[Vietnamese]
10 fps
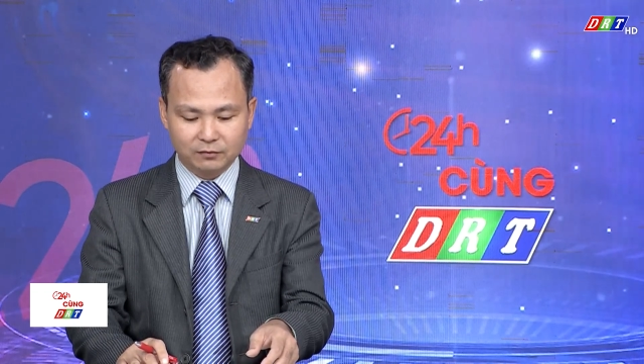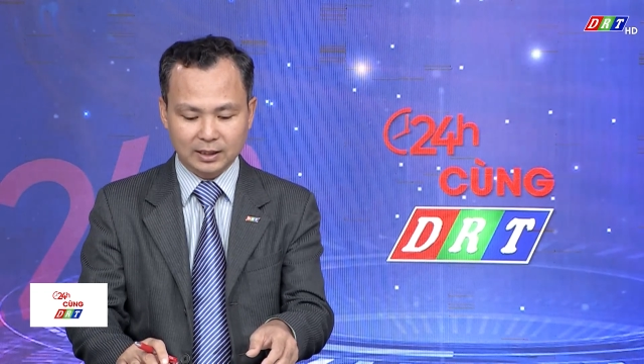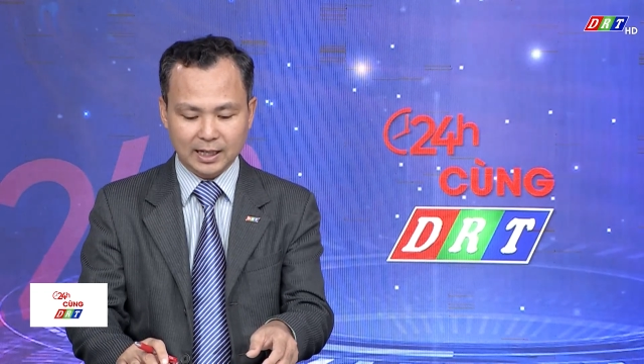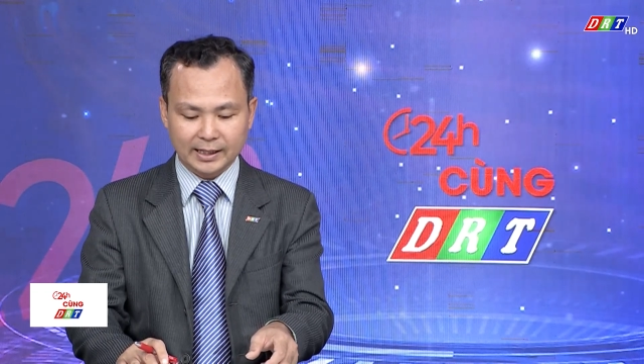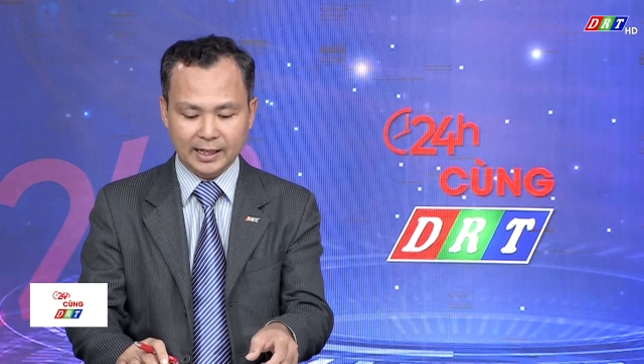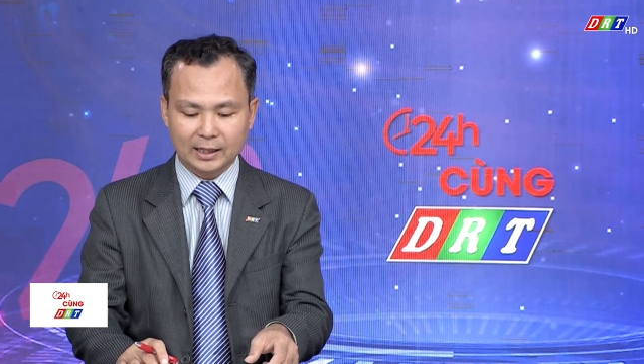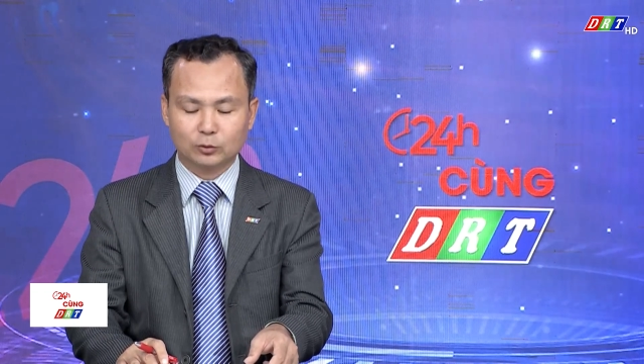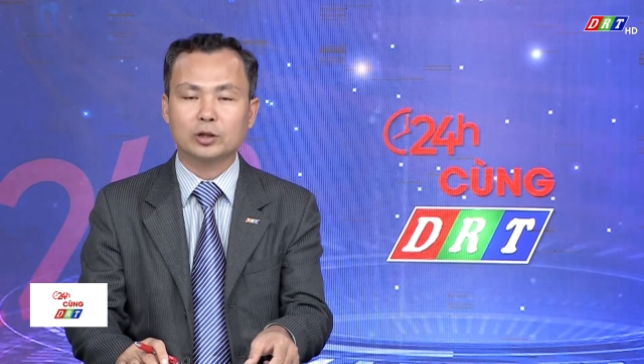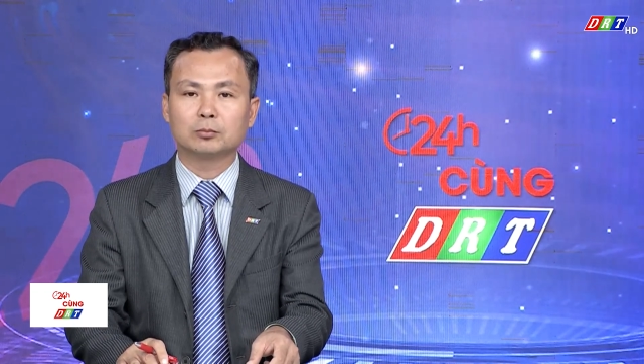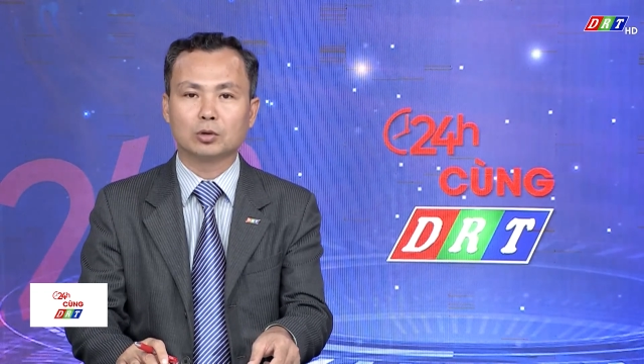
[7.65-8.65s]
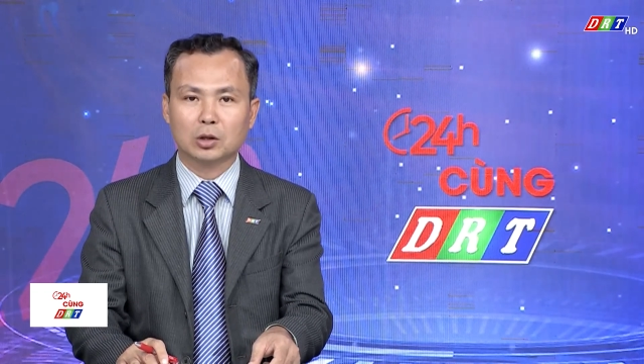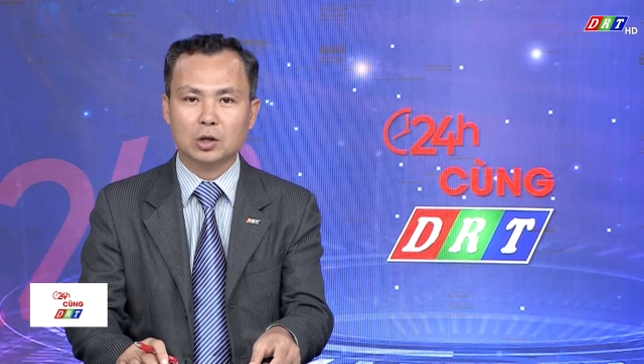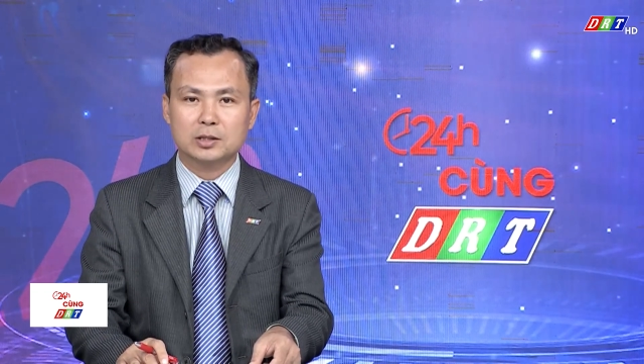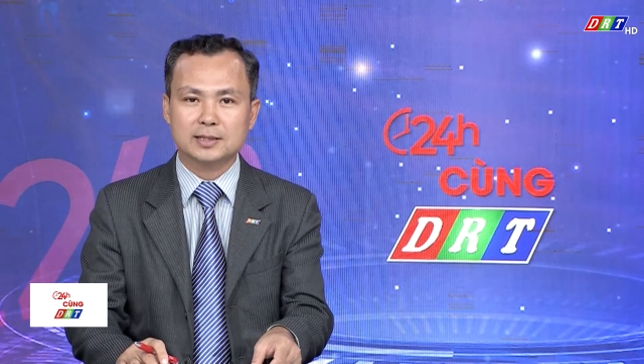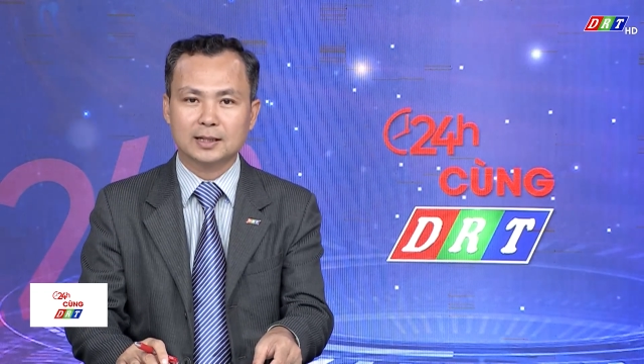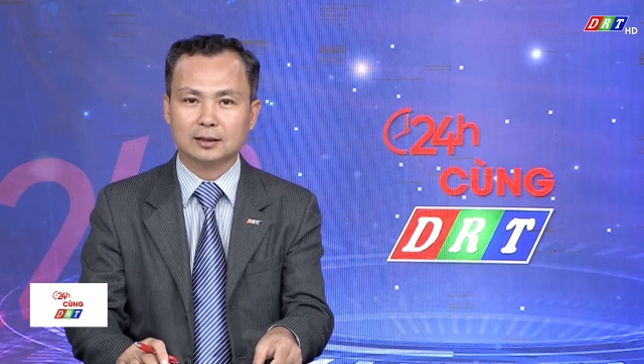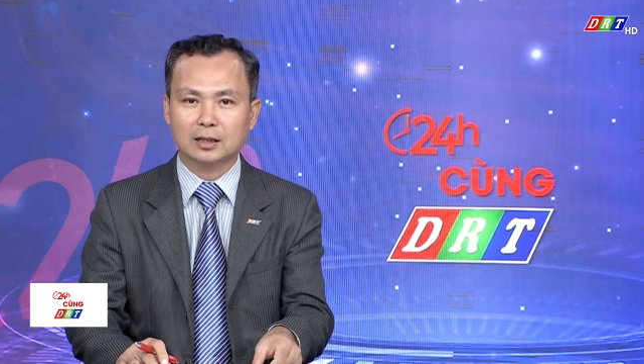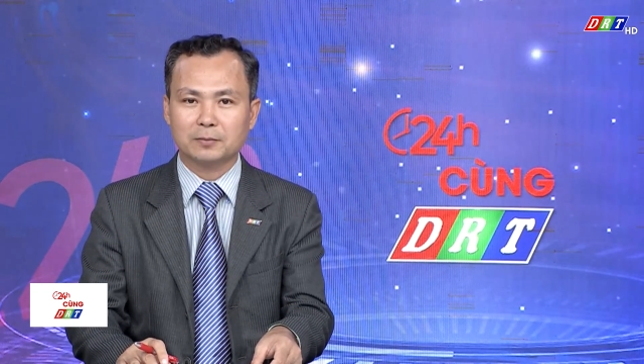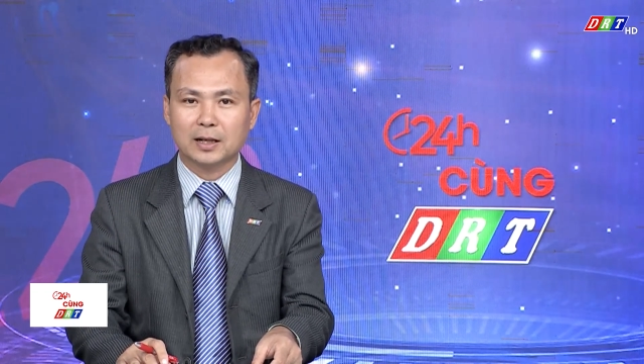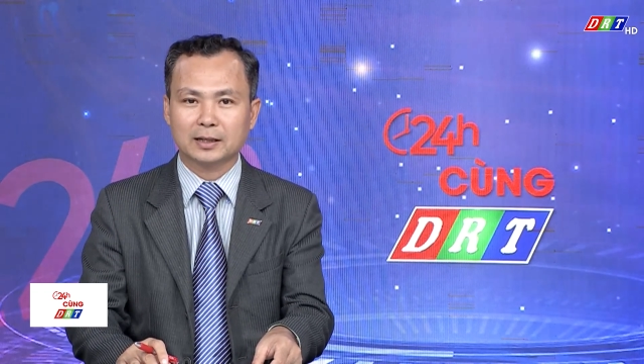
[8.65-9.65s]
vượt đại ngàn huyện Buôn Đôn Sainlun
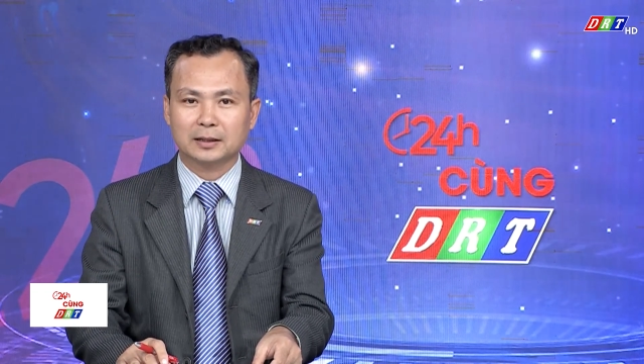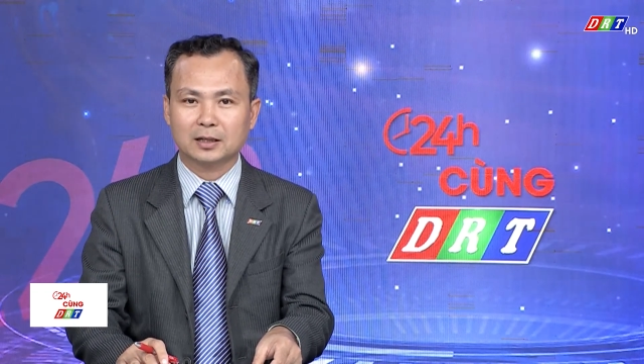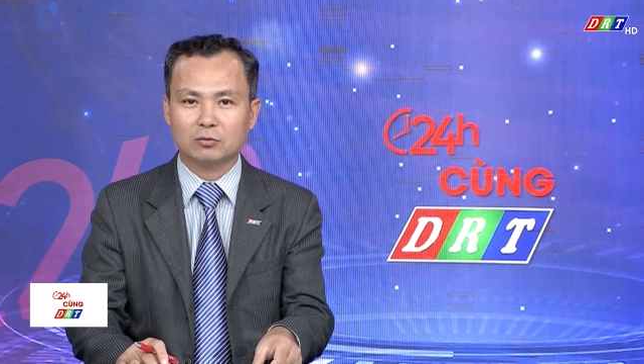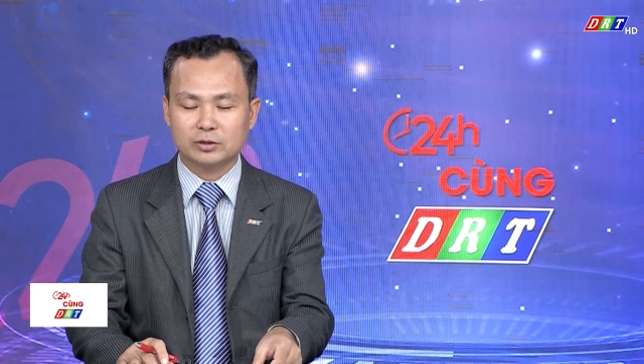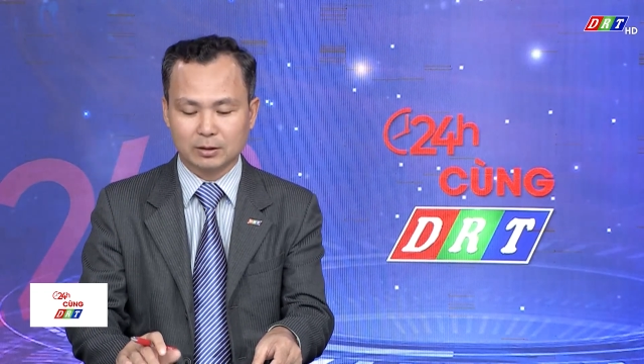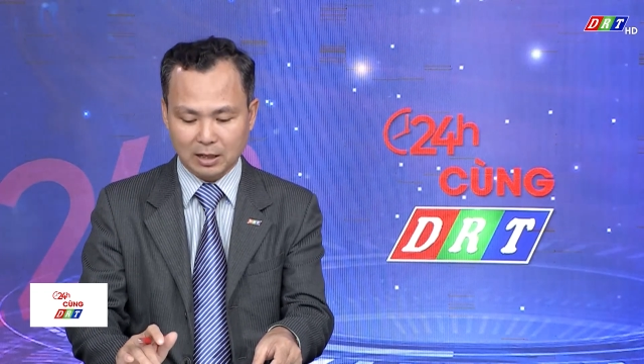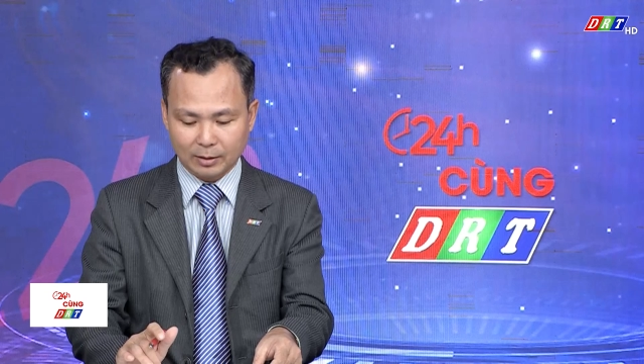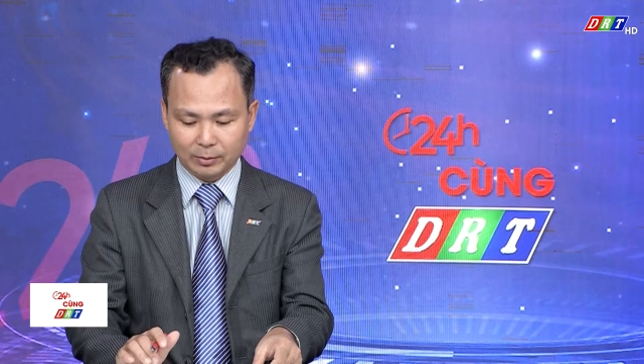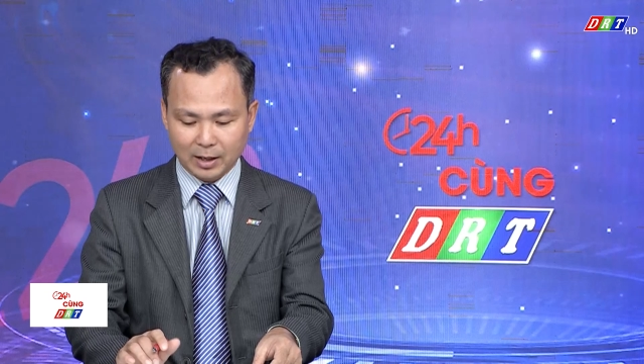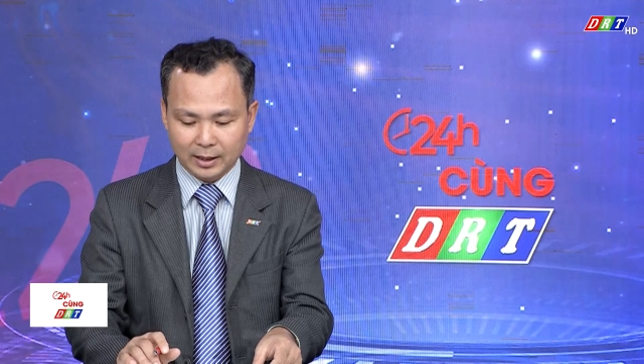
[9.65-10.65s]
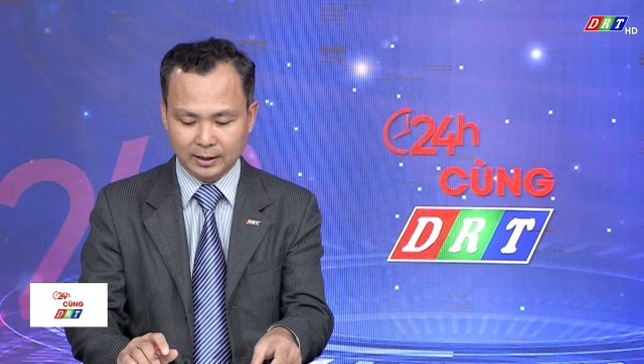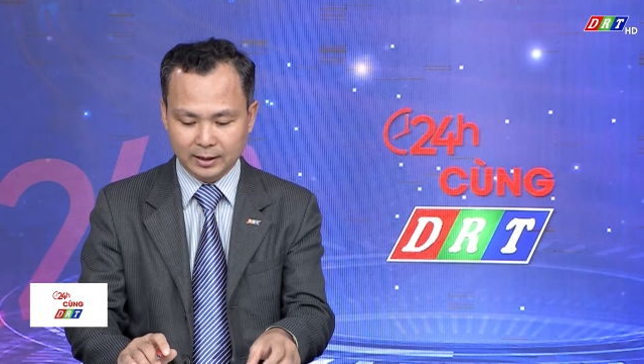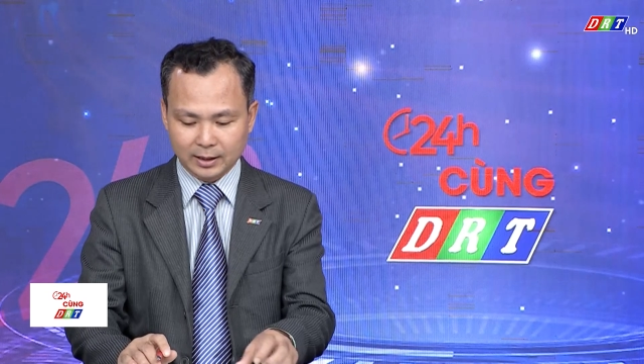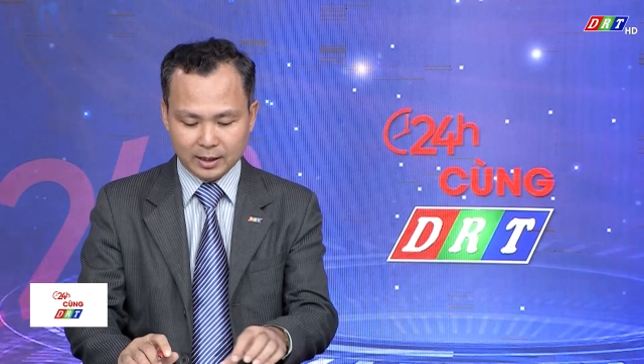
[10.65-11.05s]
Cup hai nghìn không trăm hai mươi ba.